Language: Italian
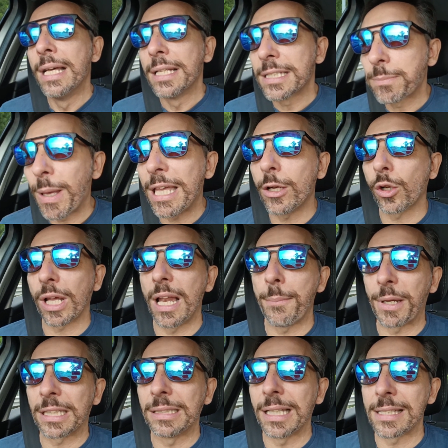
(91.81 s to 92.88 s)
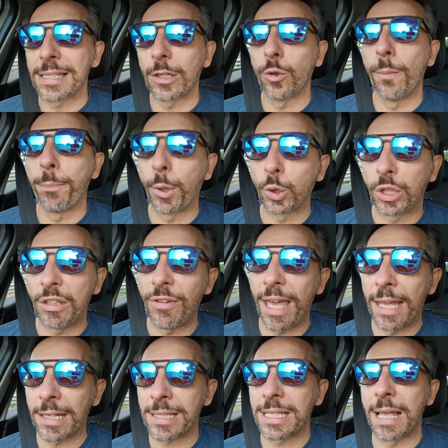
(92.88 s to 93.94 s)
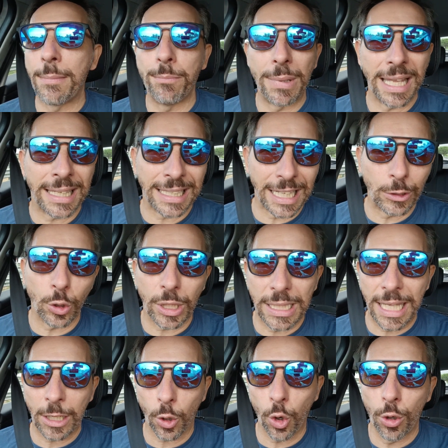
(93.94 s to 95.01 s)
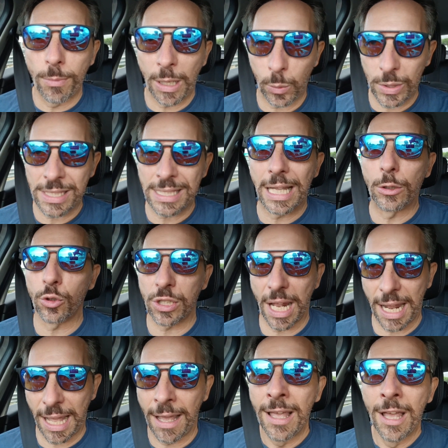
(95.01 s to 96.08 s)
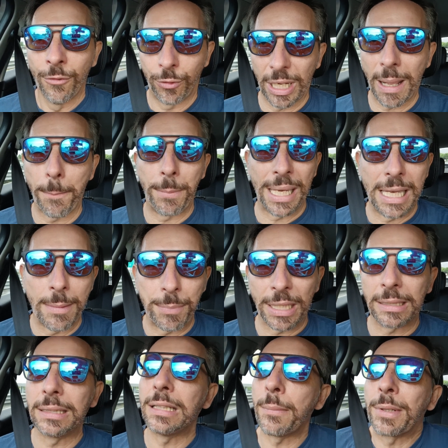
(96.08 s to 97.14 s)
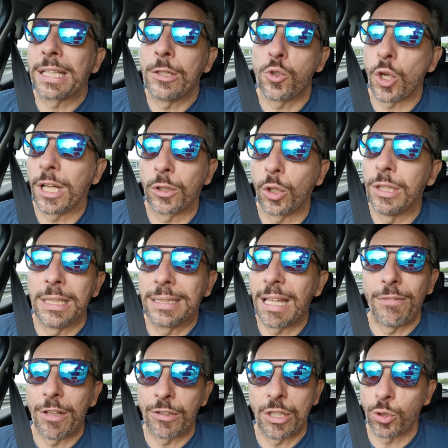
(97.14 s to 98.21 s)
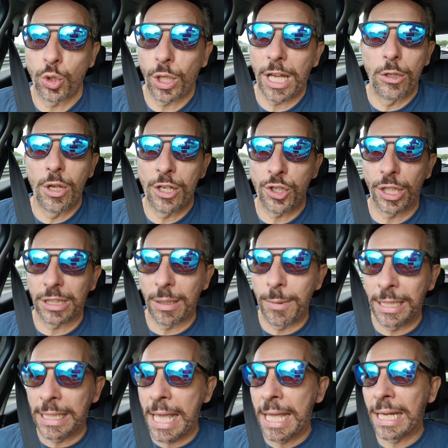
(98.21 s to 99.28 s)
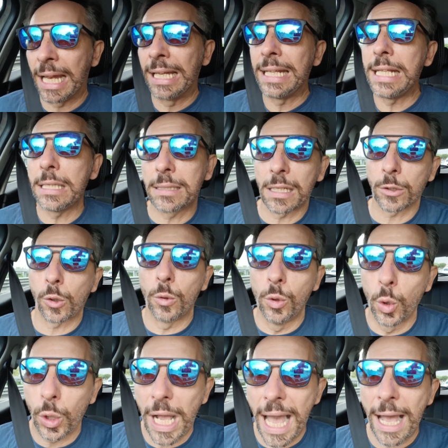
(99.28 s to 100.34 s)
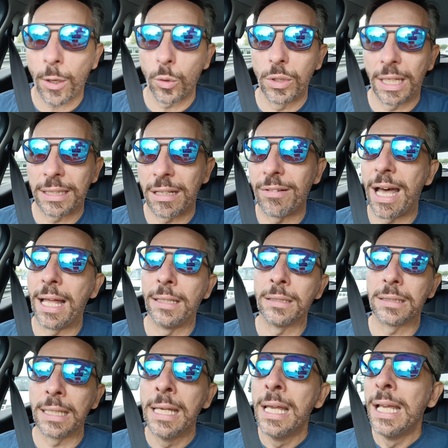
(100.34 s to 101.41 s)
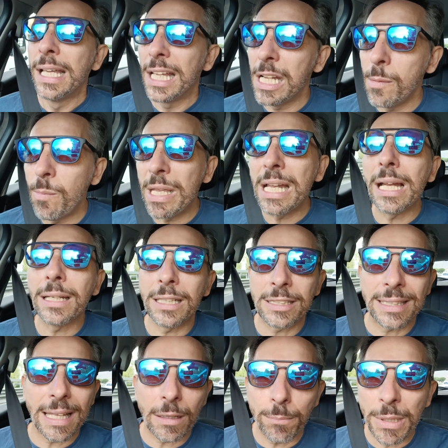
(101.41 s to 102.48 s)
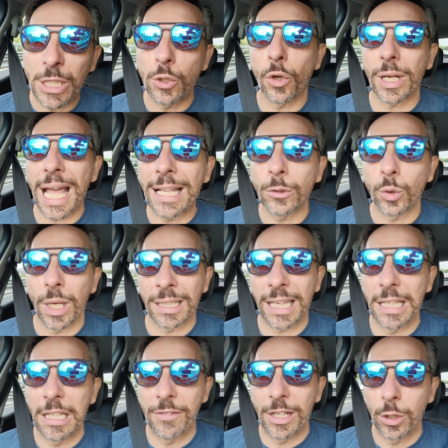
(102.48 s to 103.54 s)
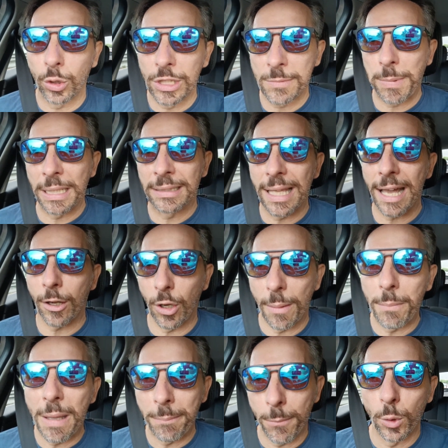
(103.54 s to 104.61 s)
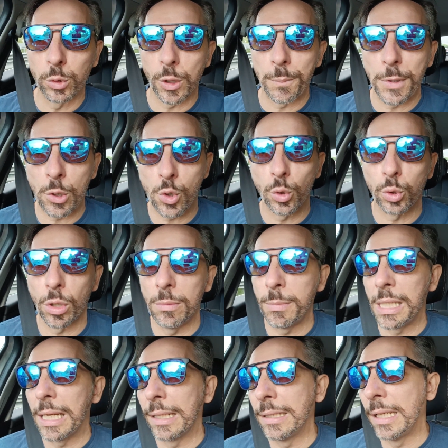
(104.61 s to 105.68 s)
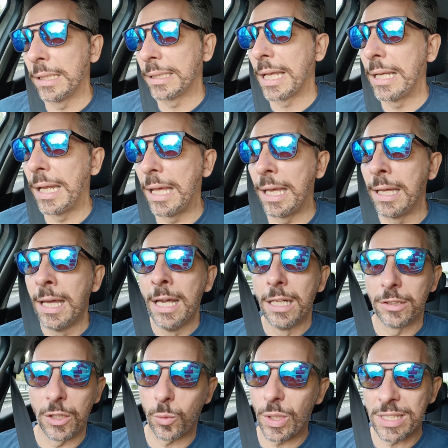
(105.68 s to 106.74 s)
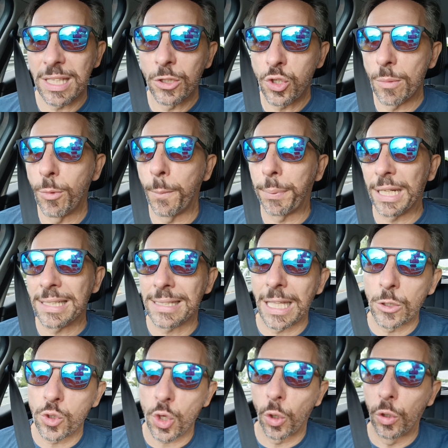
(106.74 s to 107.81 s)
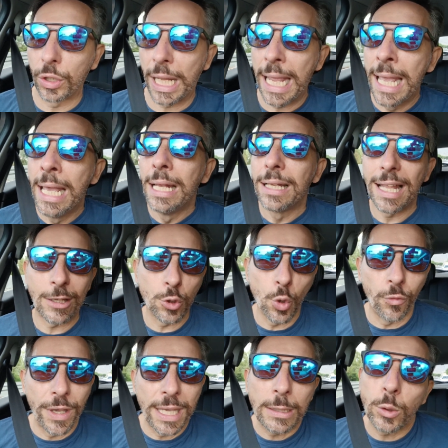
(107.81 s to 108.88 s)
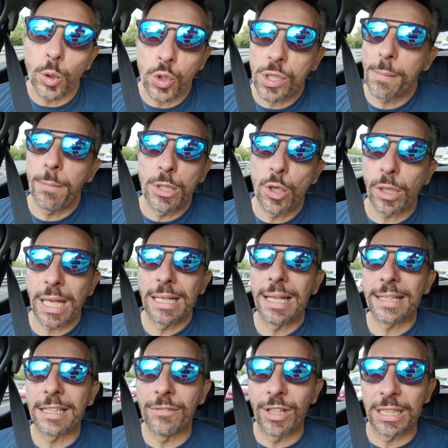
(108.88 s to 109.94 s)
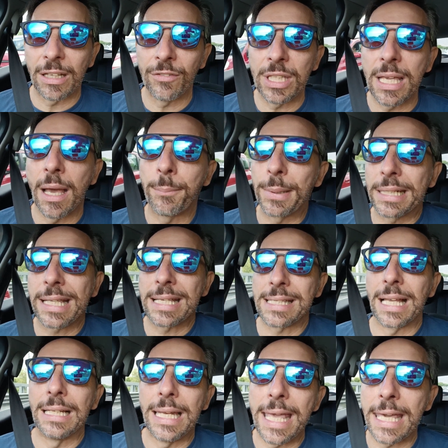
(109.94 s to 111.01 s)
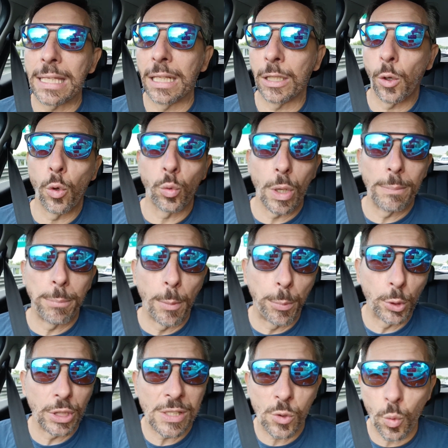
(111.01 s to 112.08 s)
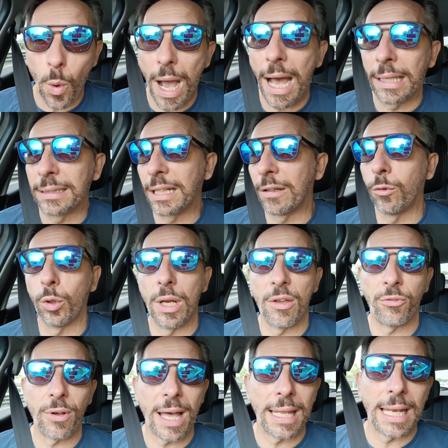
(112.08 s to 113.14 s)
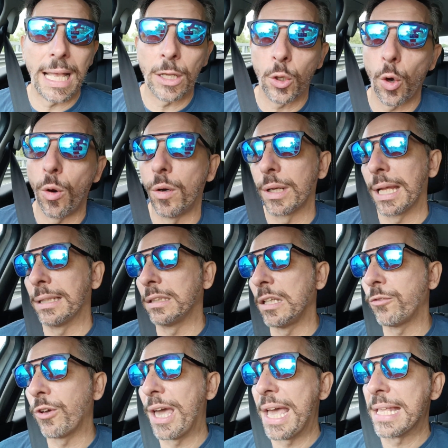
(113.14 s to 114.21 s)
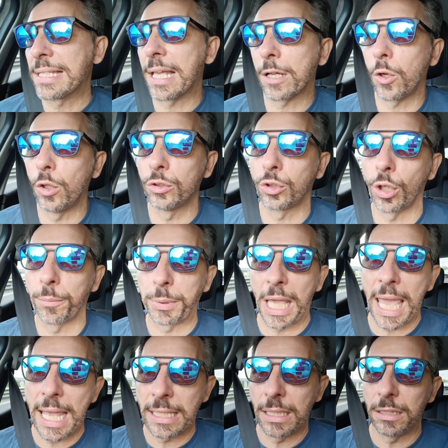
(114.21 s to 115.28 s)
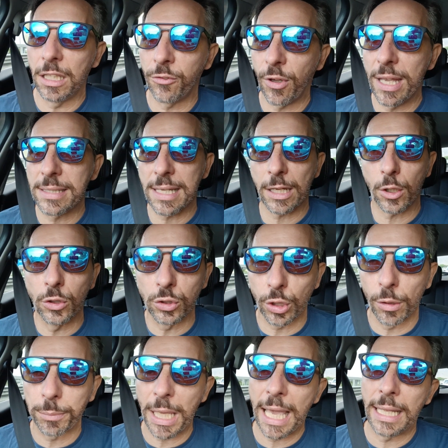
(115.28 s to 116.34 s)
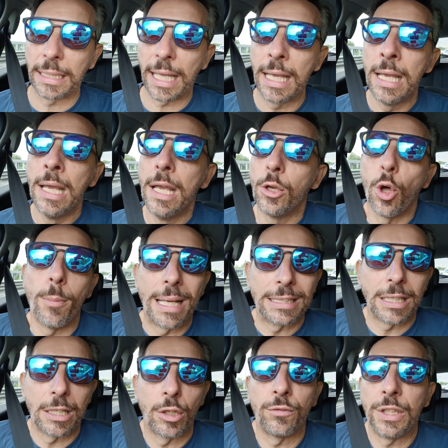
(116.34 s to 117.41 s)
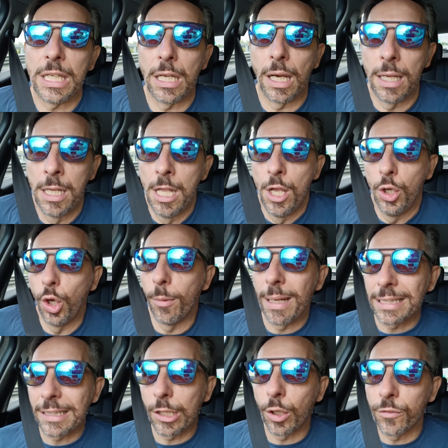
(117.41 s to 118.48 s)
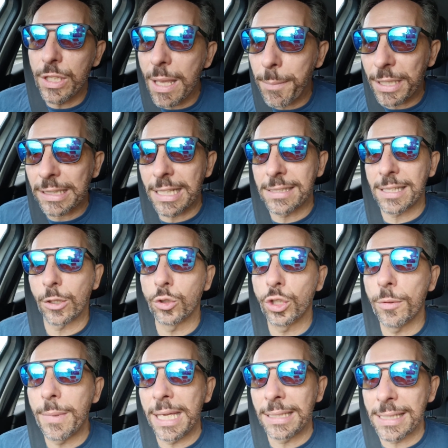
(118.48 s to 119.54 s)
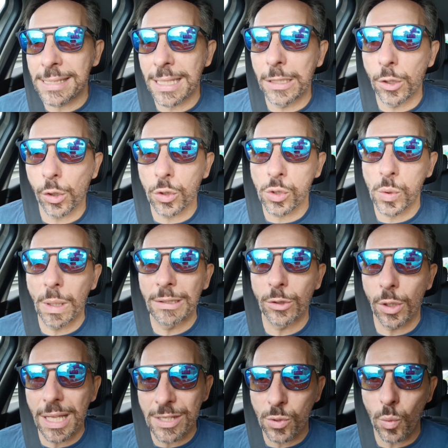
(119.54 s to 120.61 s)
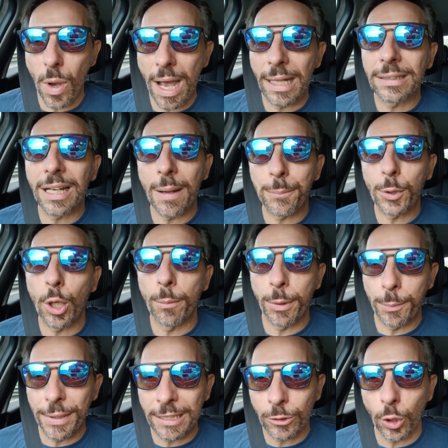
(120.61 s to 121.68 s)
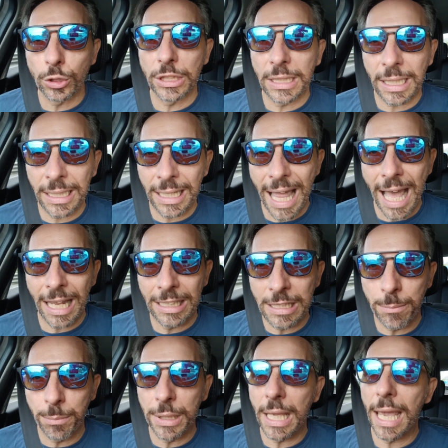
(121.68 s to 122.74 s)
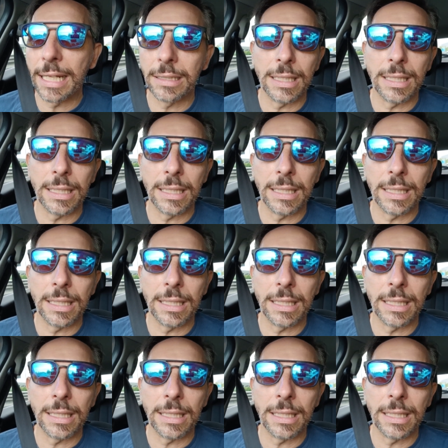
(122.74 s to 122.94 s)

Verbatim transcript: Spero che le partite siano un po' diverse e credo che la Roma quest'anno sarà, farà belle partite perché i giocatori devono giocare in una certa maniera. L'Inter con Lukaku là davanti. Il Milan sta migliorando anche il livello di spettacolo. A me è molto piaciuto il Milan del, di questa diciamo, prestagione, la Juventus è meglio che Allegri vada via perché se Allegri con quel po' di squadra vuole fare ancora difesa e contropiede, difesa e contropiede, lo mandano via. Lo mandano via perché secondo me gli stanno costruendo la squadra proprio per togliere l'alibi e